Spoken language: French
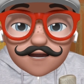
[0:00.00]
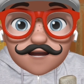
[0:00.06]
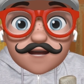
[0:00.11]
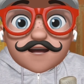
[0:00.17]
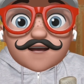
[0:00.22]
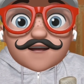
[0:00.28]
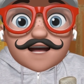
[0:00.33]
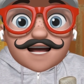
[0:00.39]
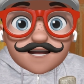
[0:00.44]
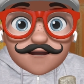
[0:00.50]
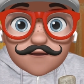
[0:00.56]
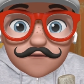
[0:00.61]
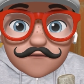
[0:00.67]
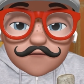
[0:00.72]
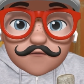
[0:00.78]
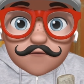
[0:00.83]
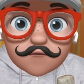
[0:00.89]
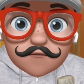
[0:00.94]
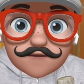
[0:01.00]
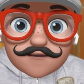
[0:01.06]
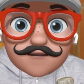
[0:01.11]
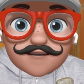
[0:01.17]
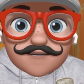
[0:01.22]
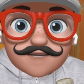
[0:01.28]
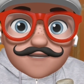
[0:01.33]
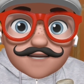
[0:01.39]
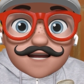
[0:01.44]
Chacun son
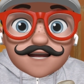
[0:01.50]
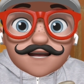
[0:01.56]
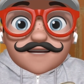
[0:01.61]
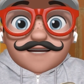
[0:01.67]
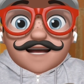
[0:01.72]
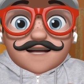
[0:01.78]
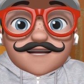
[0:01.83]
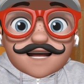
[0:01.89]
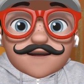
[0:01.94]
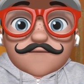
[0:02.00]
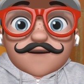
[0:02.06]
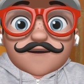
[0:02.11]
ressenti. Certains